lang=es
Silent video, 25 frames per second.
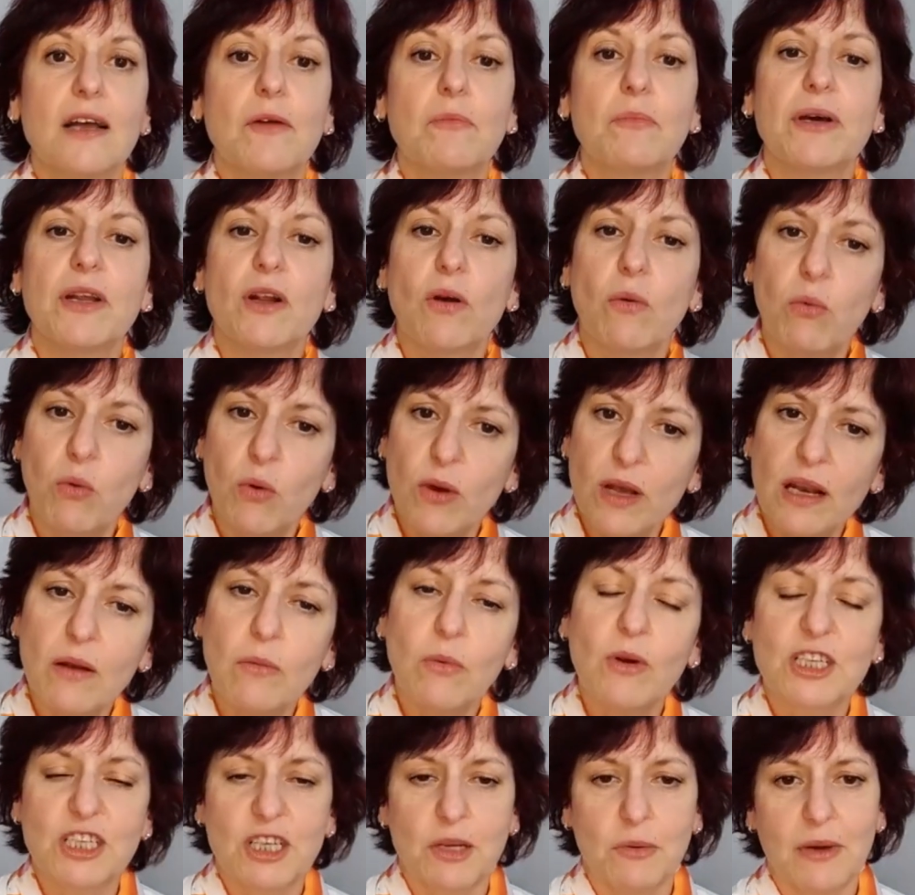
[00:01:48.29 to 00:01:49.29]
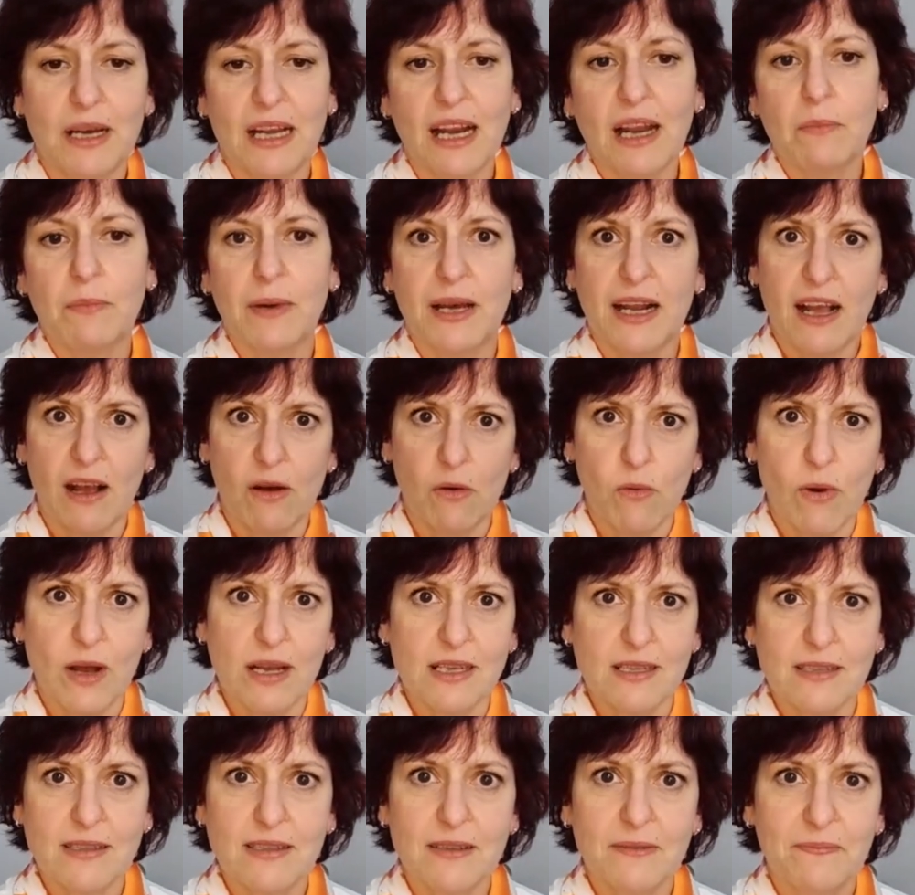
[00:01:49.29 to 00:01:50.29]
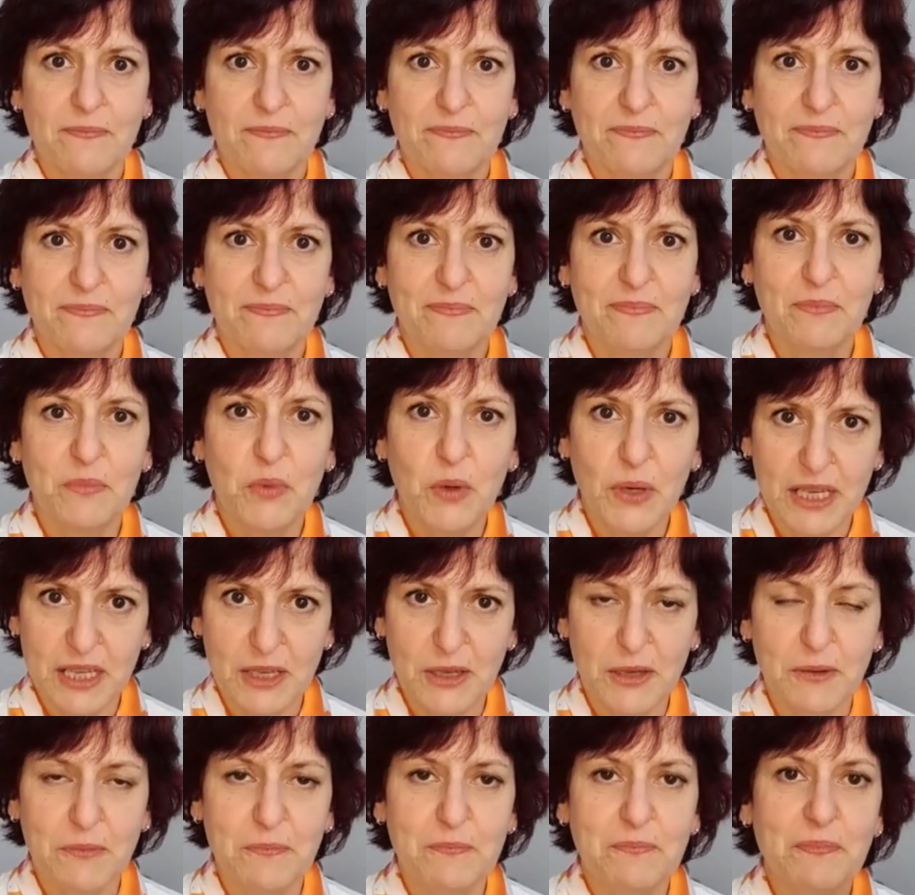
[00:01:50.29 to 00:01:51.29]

Pero vuelvo a llevar el paraguas. Bueno,